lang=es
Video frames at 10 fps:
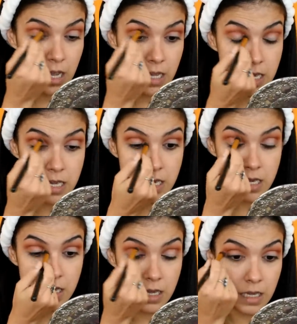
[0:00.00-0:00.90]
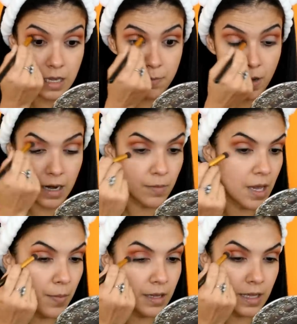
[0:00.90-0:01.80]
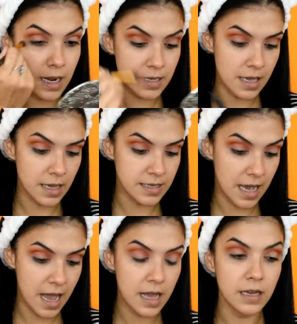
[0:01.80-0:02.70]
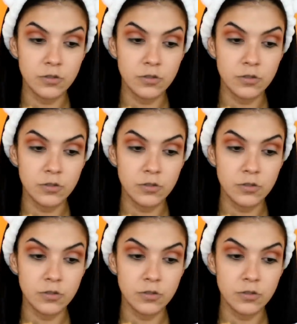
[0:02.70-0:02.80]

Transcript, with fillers: y, para mí aprender allá,